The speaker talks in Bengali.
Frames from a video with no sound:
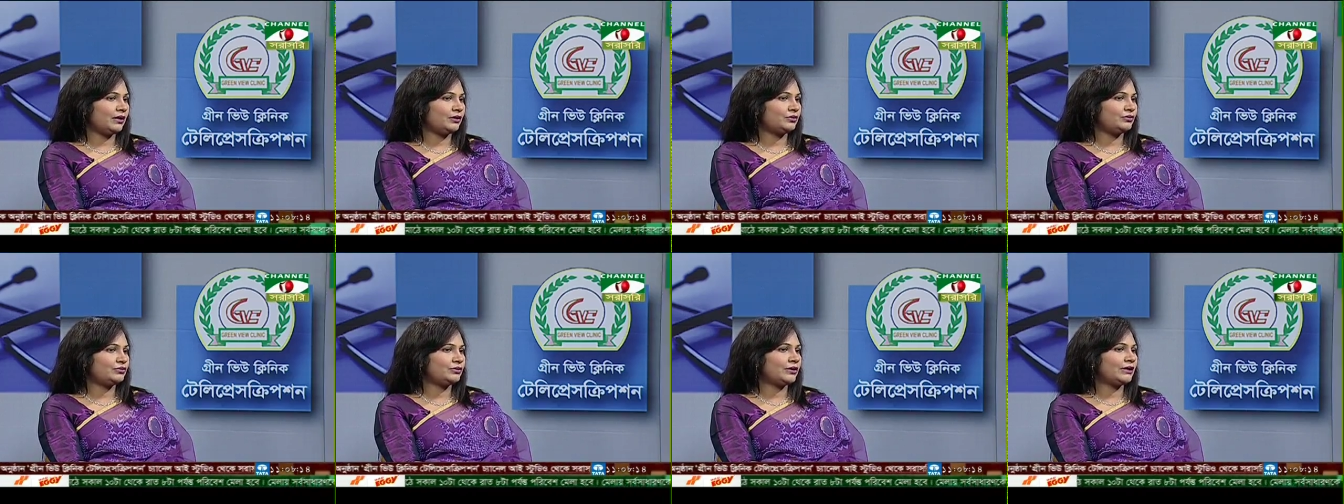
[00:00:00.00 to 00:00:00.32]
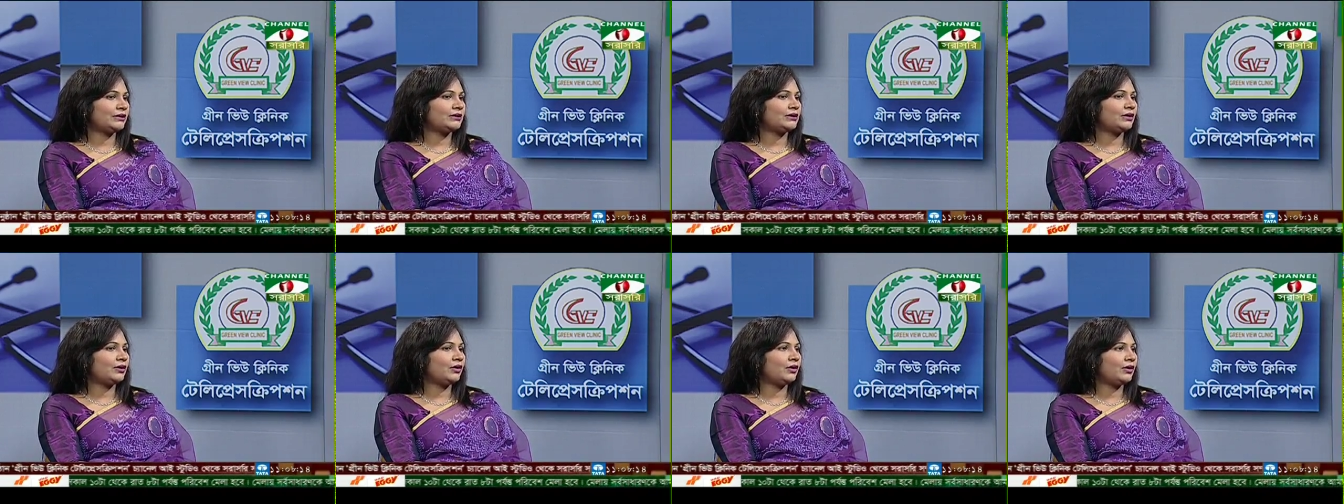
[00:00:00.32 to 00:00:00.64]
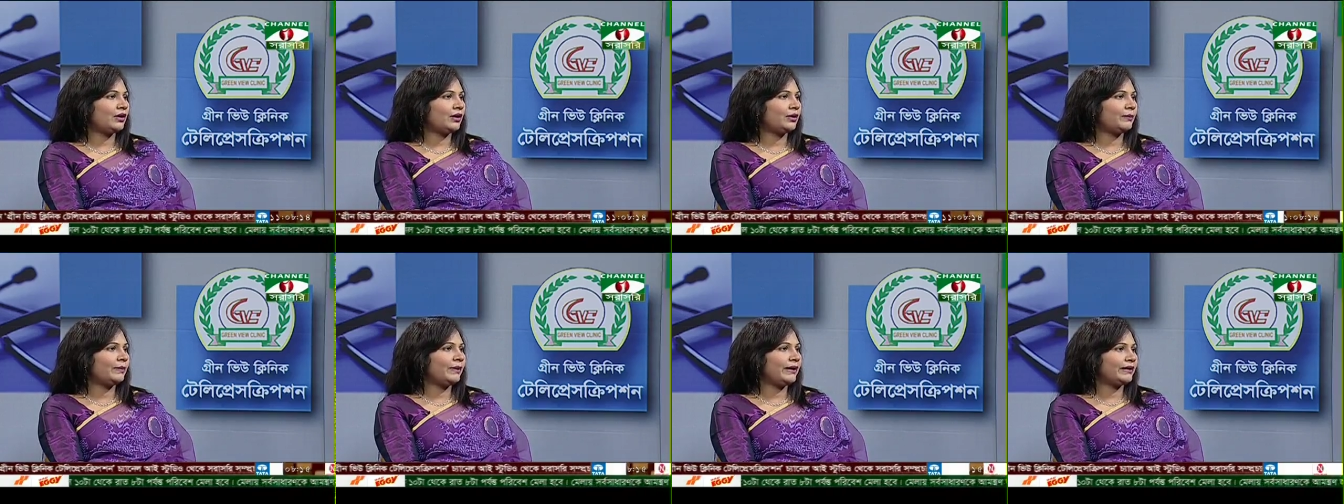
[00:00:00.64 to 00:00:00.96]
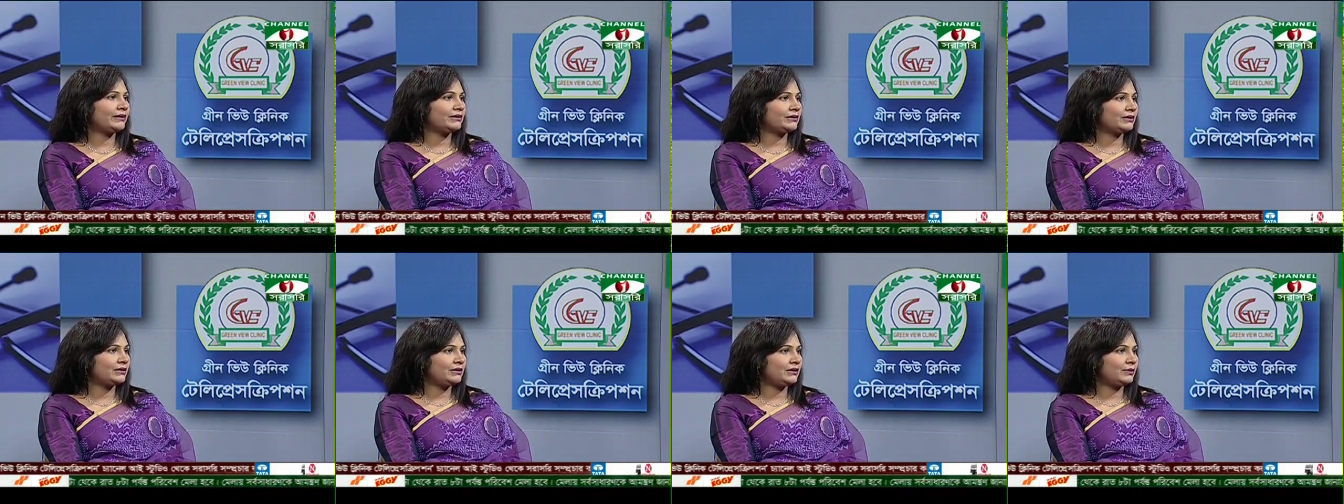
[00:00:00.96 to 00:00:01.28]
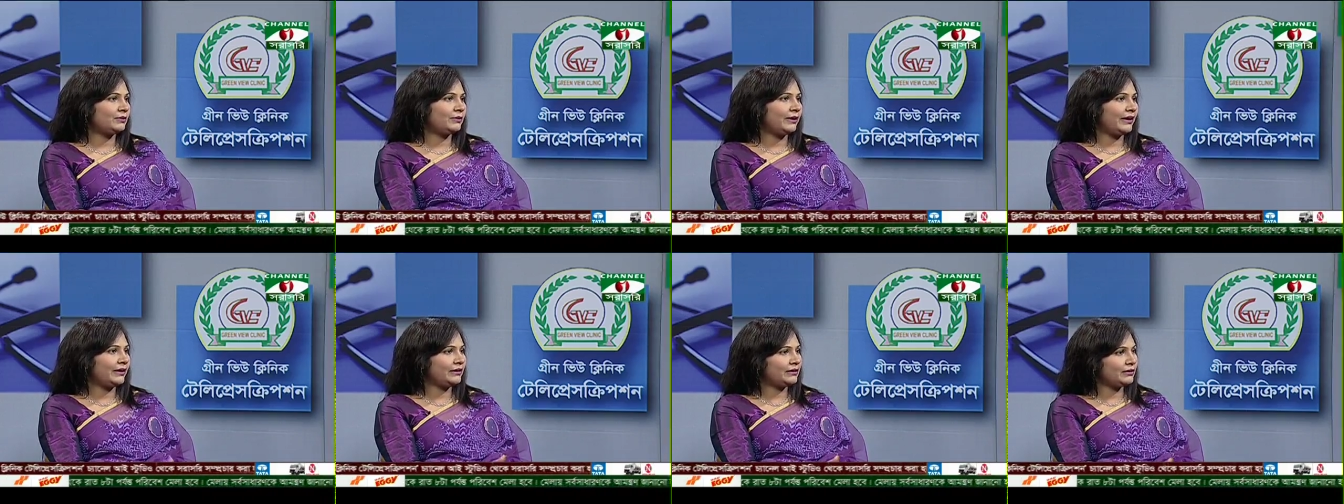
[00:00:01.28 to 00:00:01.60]
একটু একটা কলা বা একটা
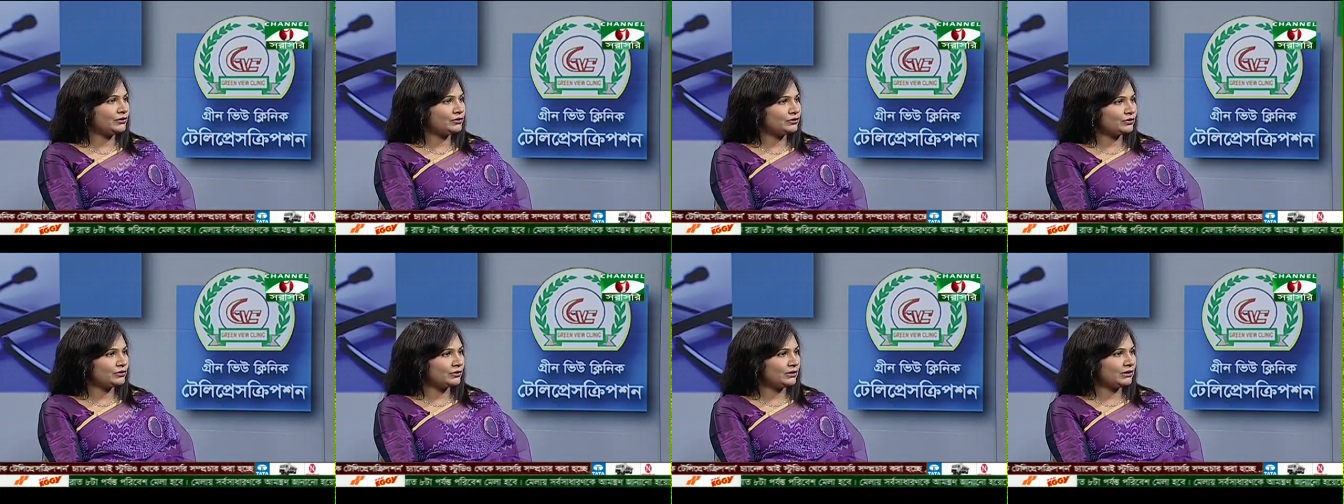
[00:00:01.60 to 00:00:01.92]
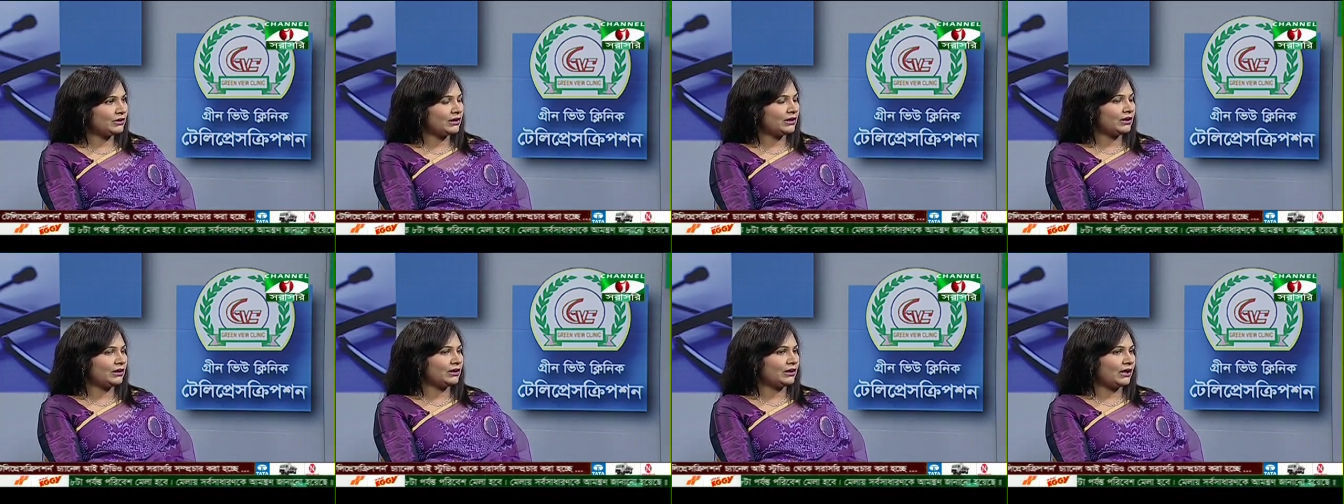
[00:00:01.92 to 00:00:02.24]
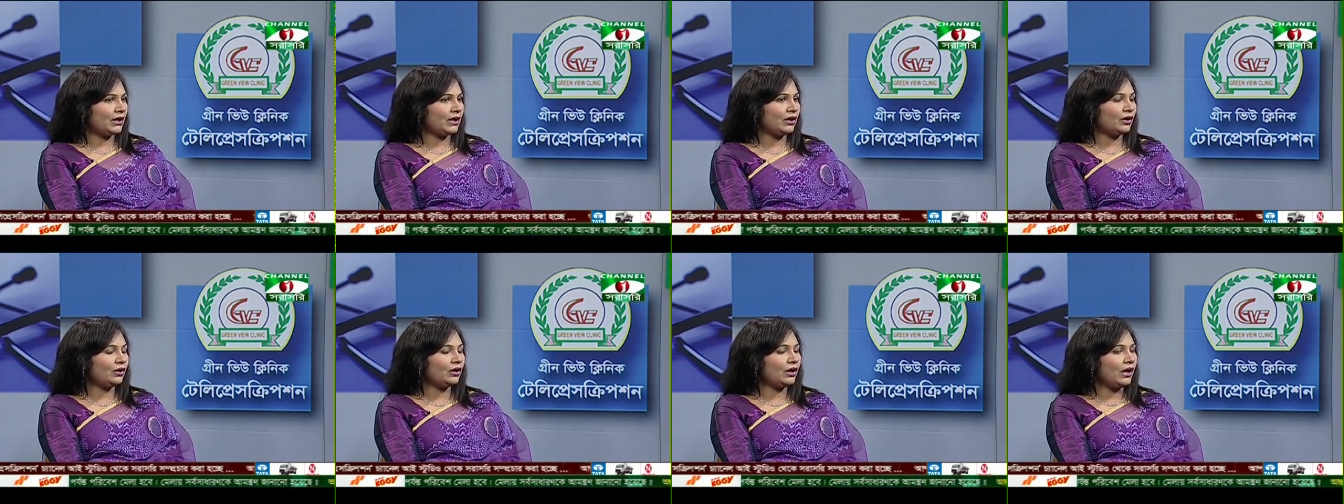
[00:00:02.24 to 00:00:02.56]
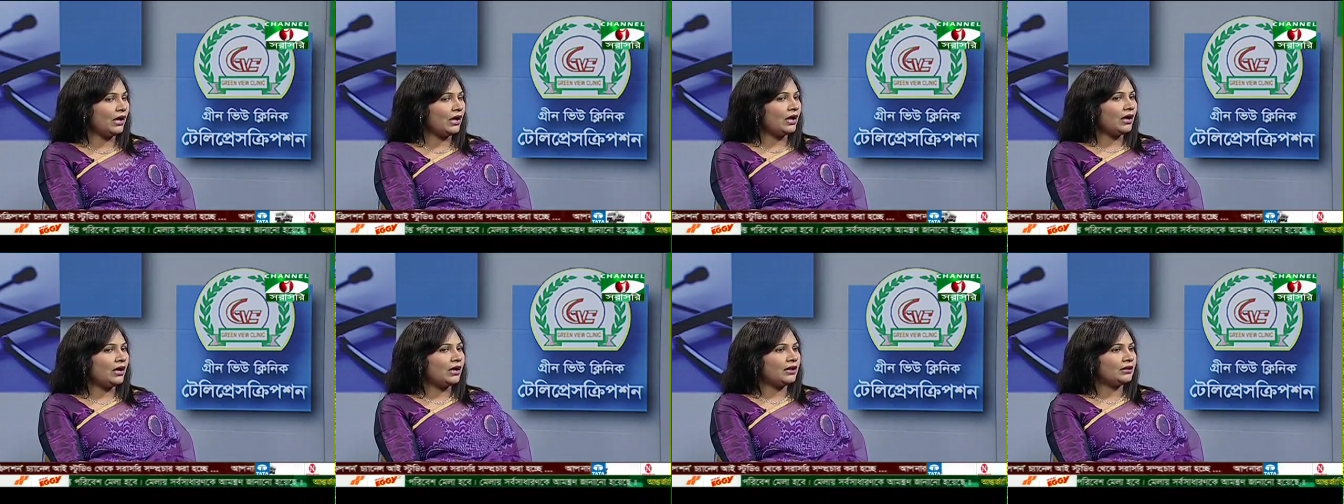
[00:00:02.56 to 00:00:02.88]
ডিম একদিন যদি তাকে দেওয়া হয়